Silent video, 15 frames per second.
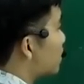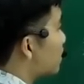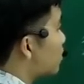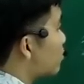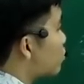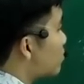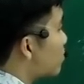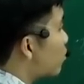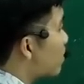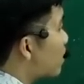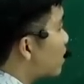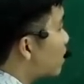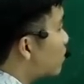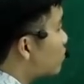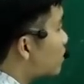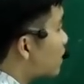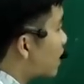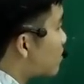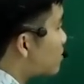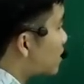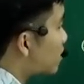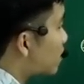Nếu cho mẫu bằng không các
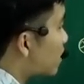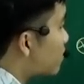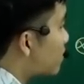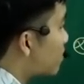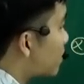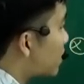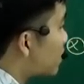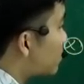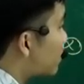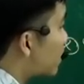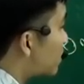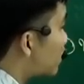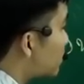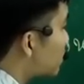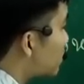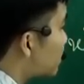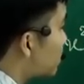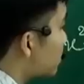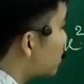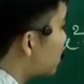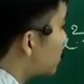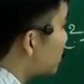em ra được x bằng mấy các bạn?
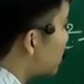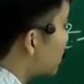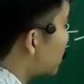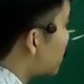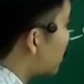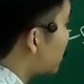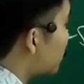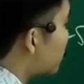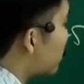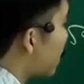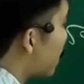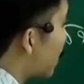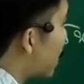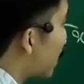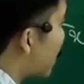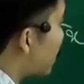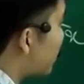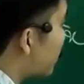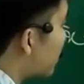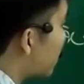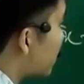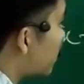X bằng
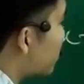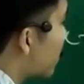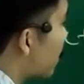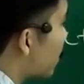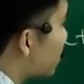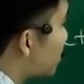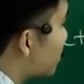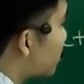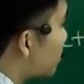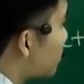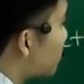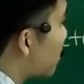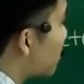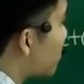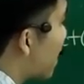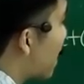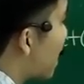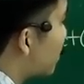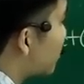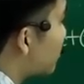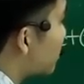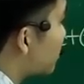2 với cả x bằng
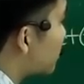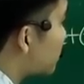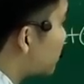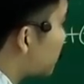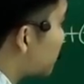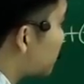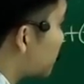3 đúng không?